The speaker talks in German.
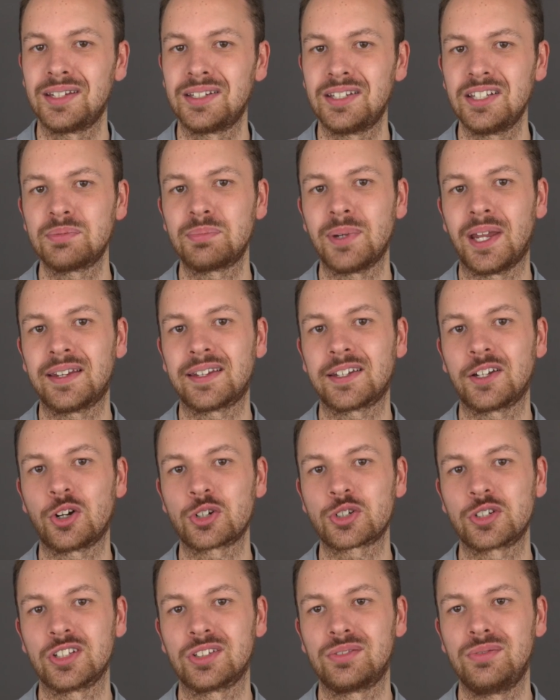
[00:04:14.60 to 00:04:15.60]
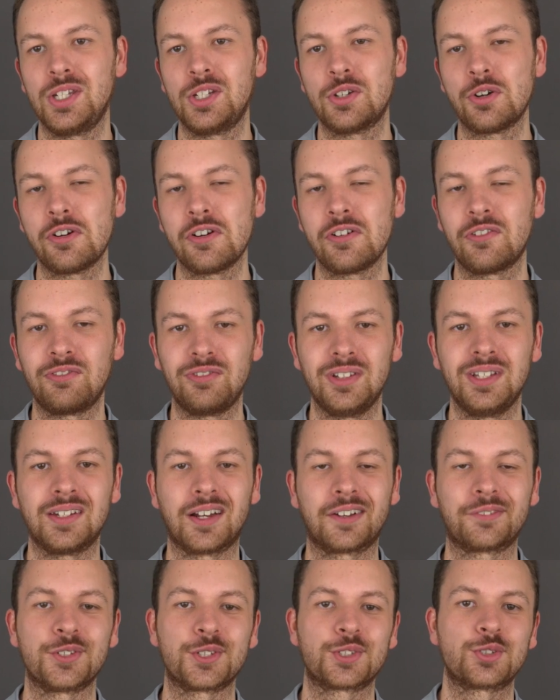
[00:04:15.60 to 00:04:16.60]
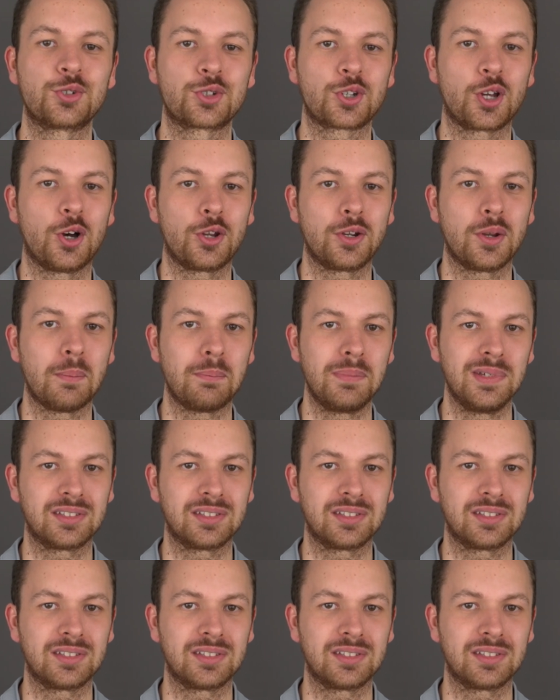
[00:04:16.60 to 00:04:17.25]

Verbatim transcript: Dies beendet dann auch schon das Video. Vielen Dank fürs Zuschauen.